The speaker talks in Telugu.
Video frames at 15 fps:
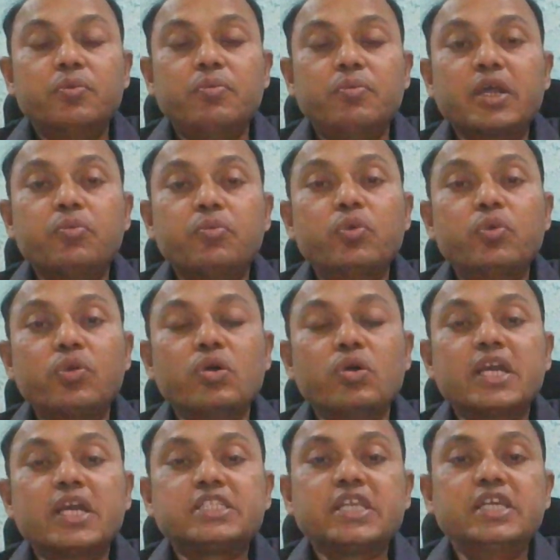మనకు మూడు
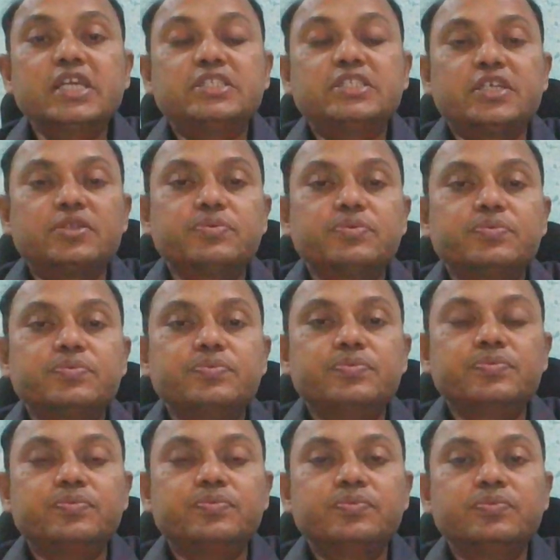రోజులు ఎక్స్ట్రా ఇచ్చారు
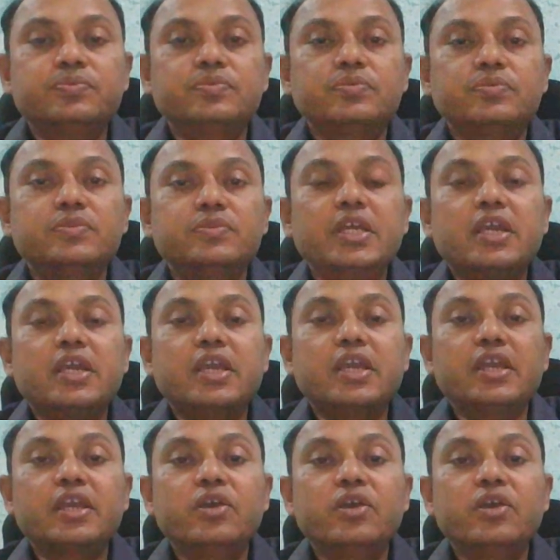దీనికి